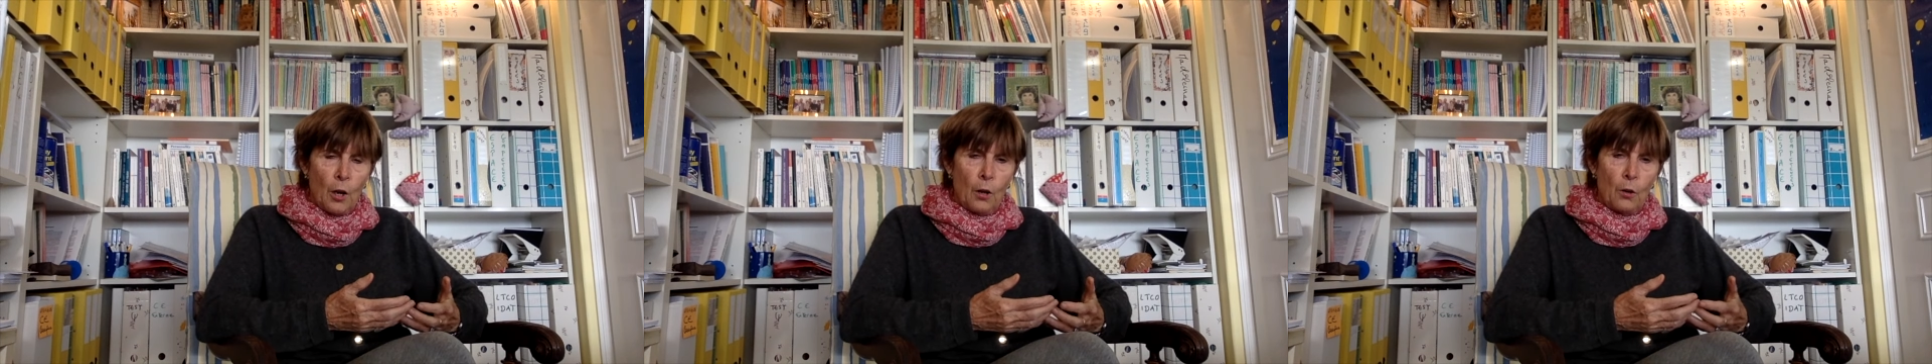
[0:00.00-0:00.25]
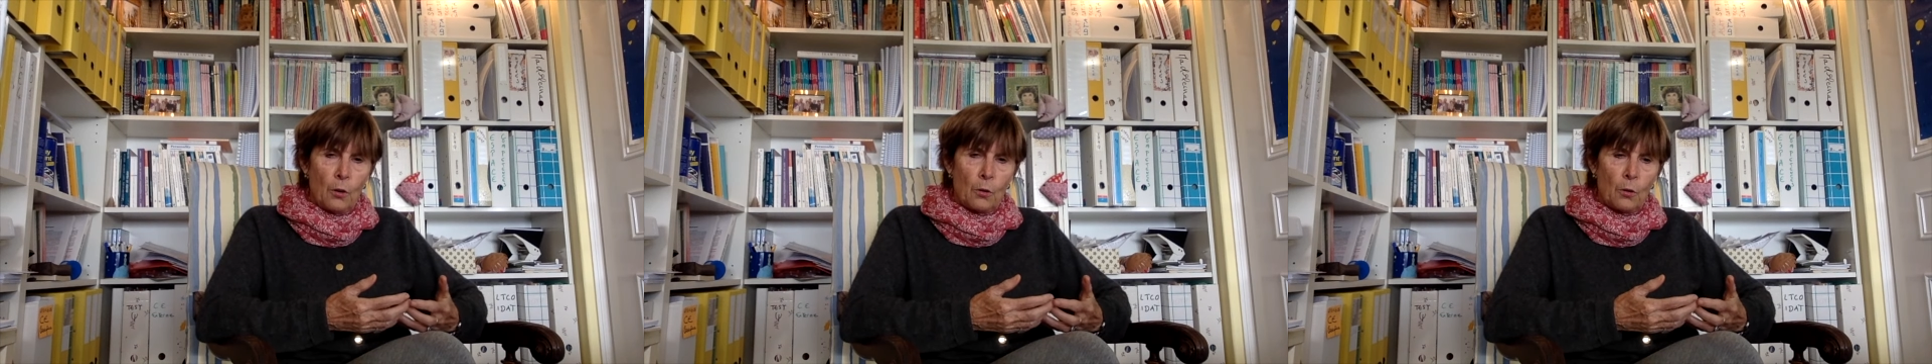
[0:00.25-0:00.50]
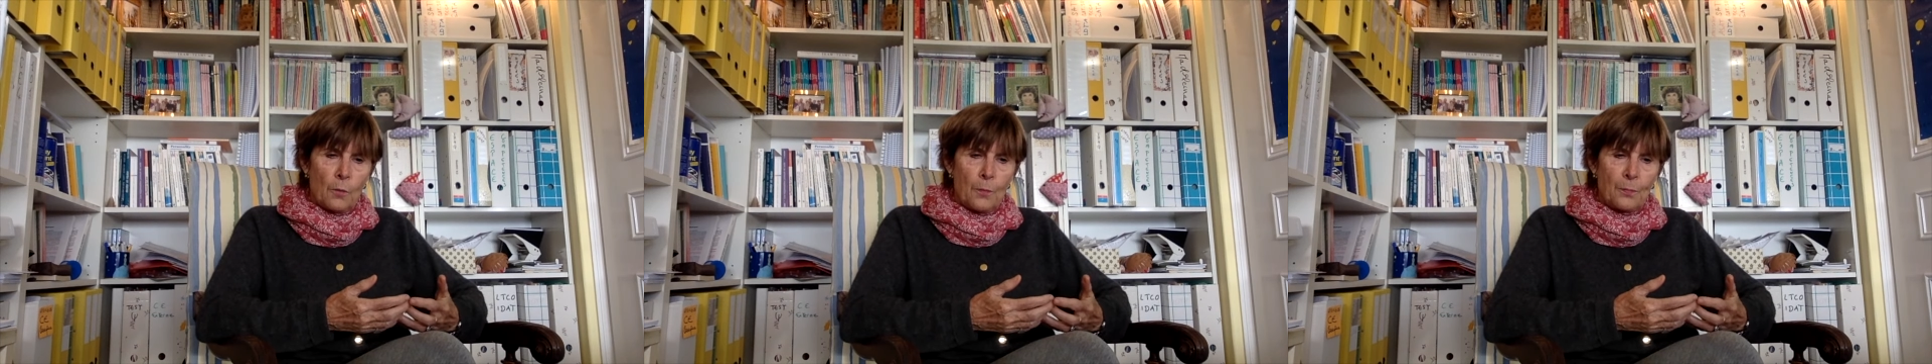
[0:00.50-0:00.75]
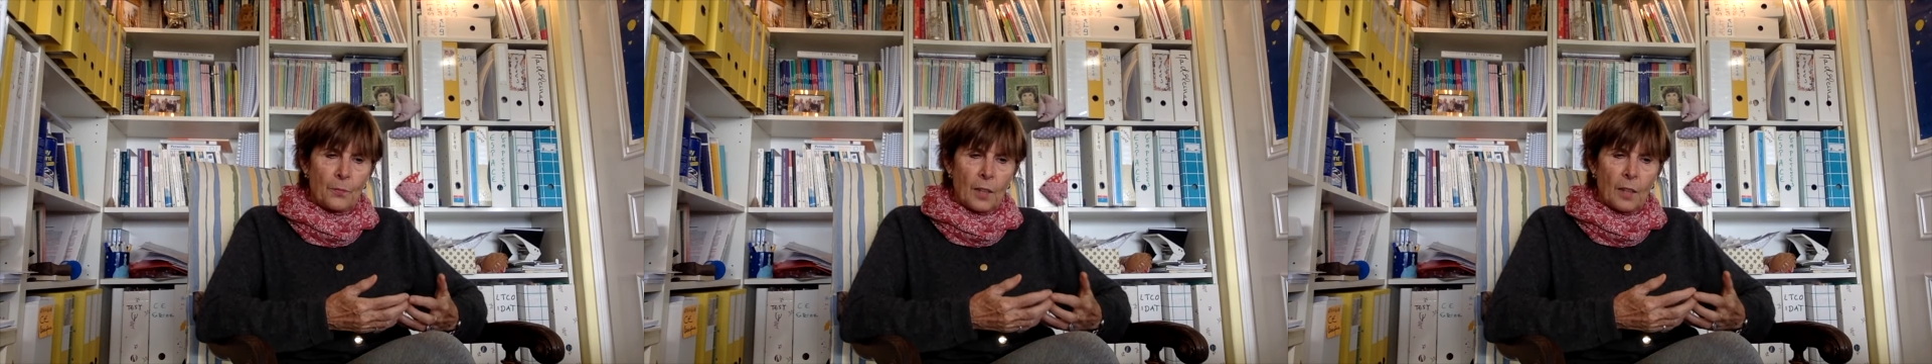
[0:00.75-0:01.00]
euh,
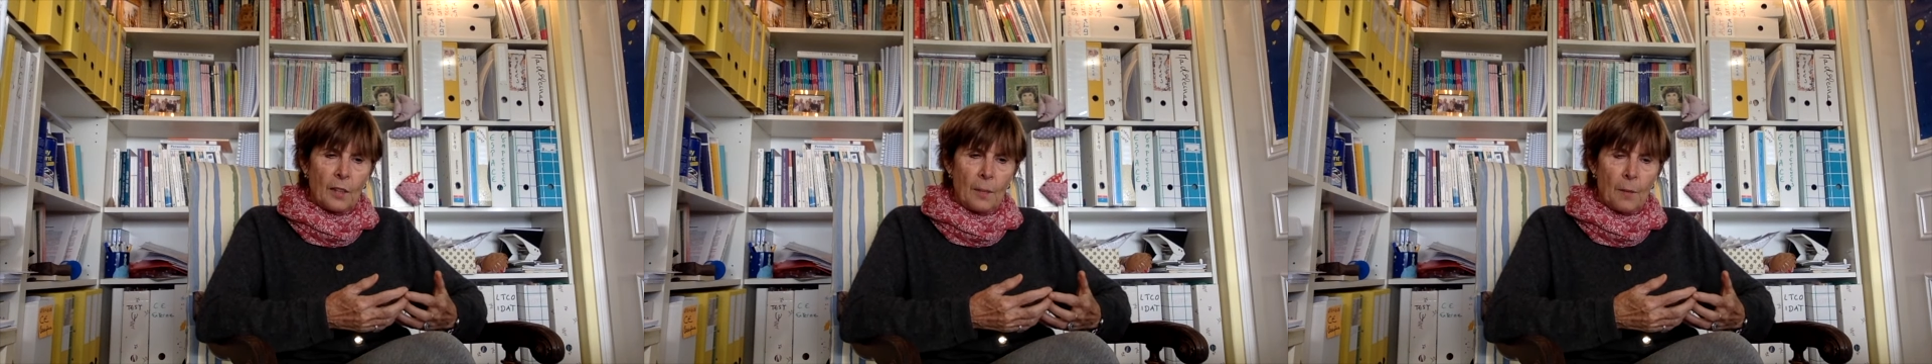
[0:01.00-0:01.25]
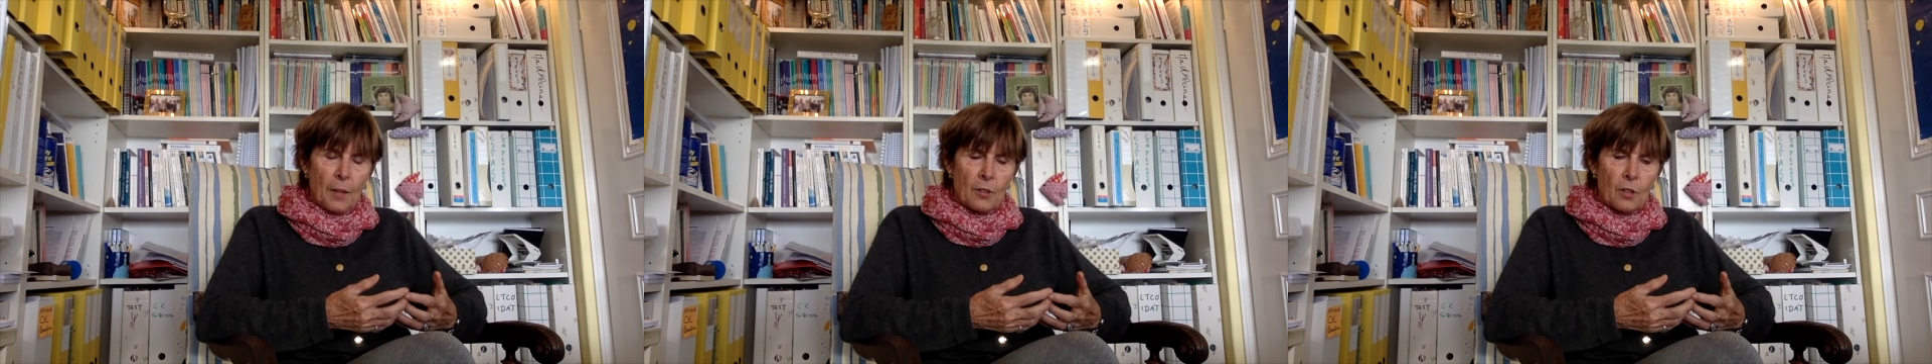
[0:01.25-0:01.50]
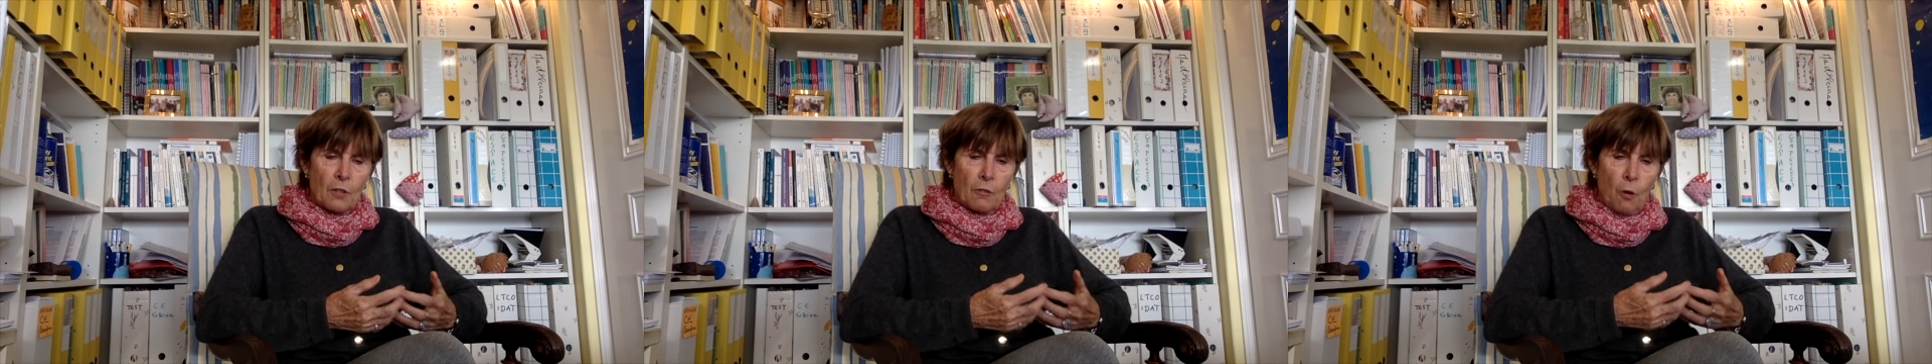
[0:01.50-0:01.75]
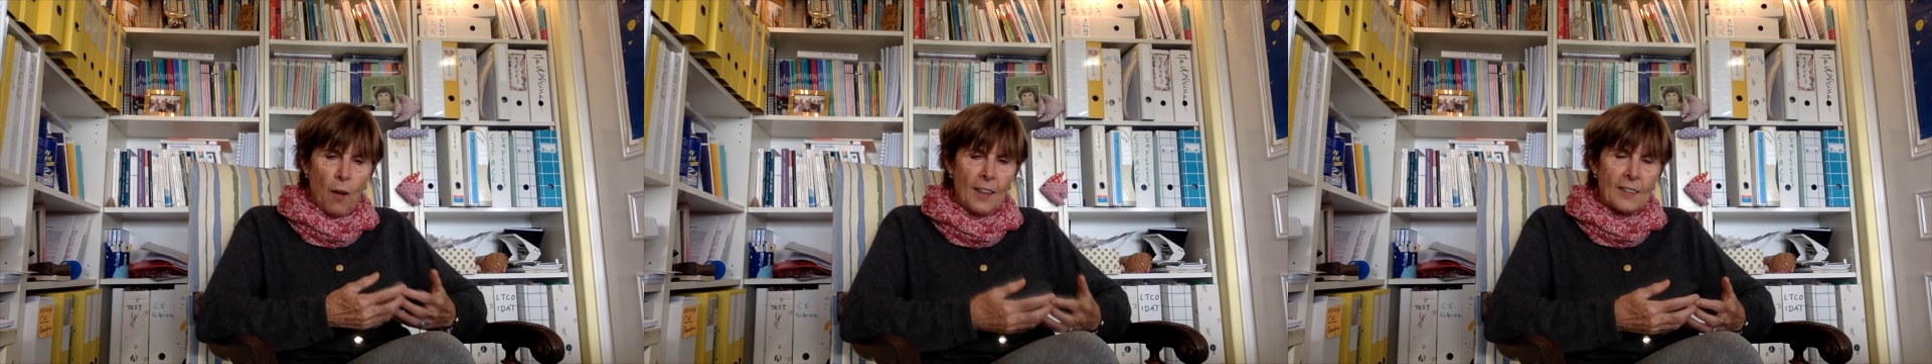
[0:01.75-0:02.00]
les personnes
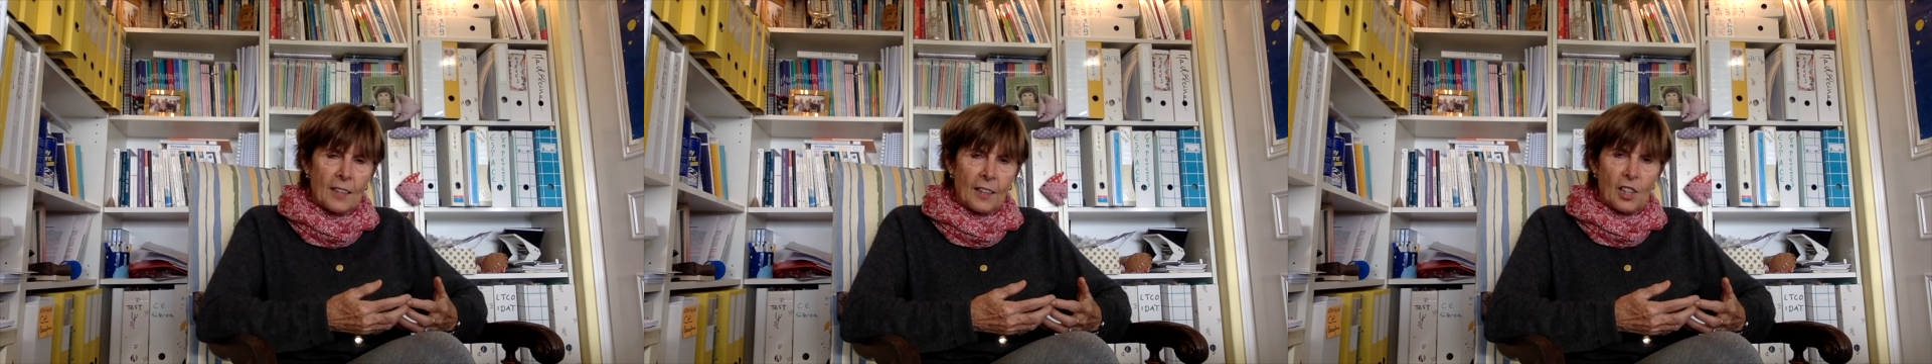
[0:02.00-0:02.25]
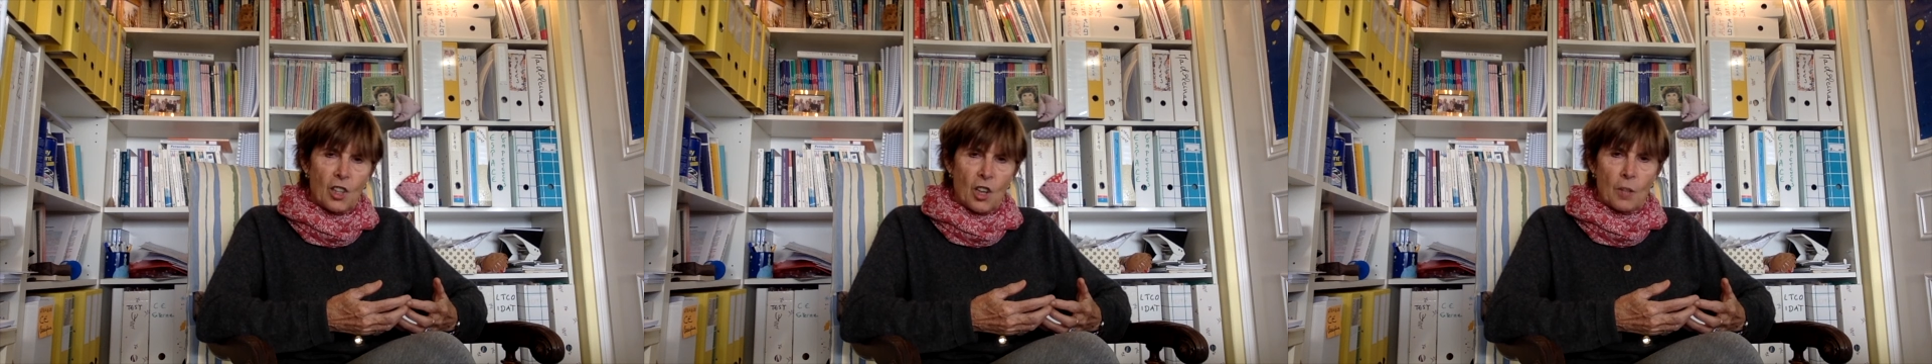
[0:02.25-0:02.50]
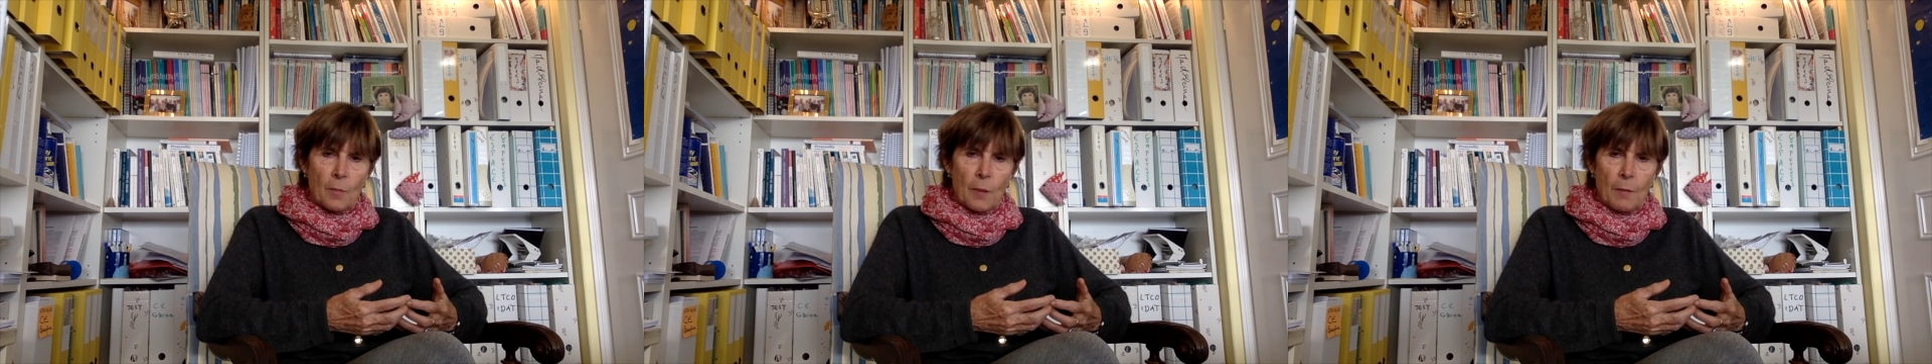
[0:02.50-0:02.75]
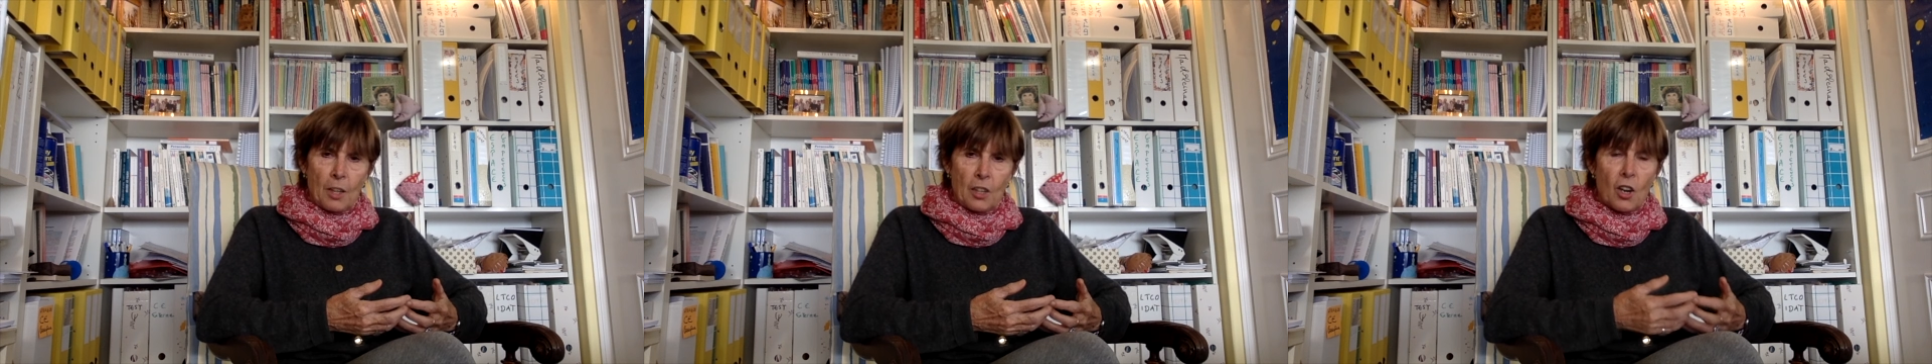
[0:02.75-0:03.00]
vont intégrer le changement
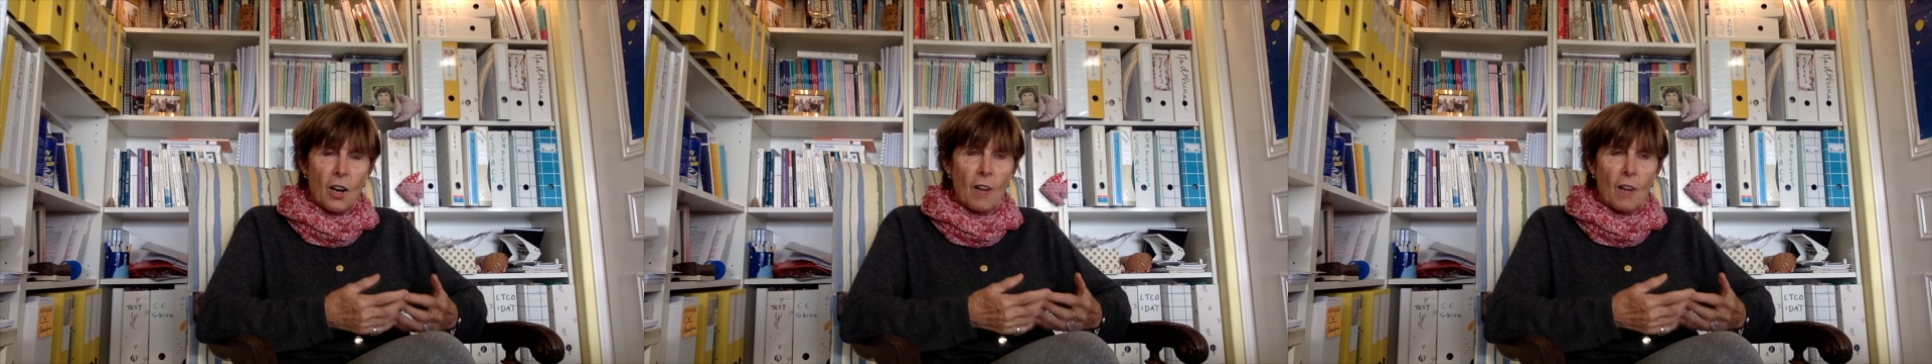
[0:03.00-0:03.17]
émergent,